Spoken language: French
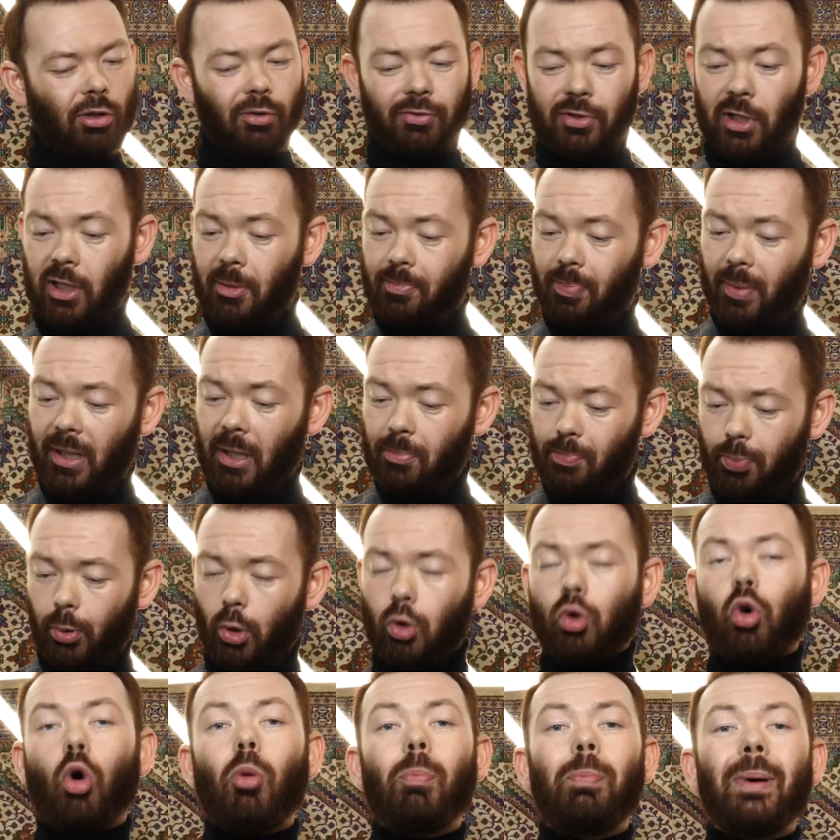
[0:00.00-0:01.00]
que vous êtes prêts
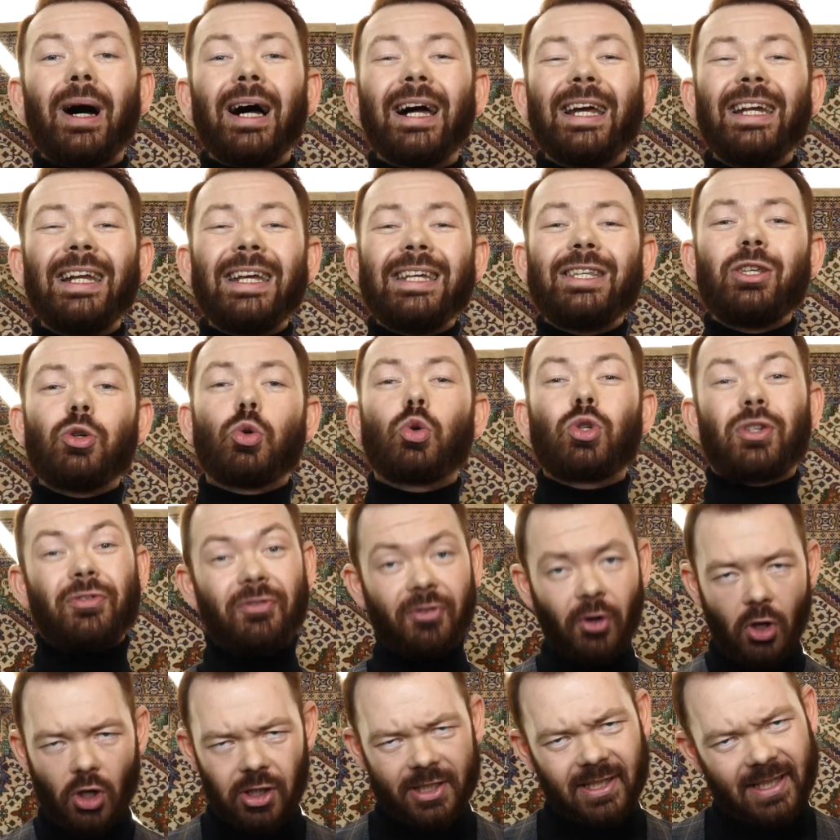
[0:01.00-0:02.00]
pour comparer les news
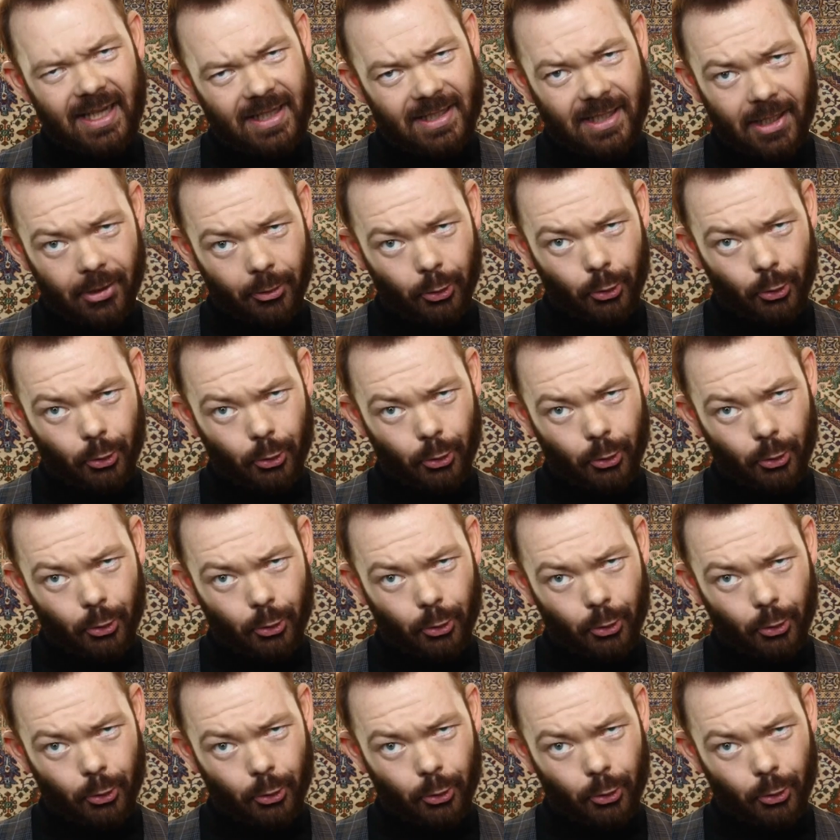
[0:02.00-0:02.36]
françaises et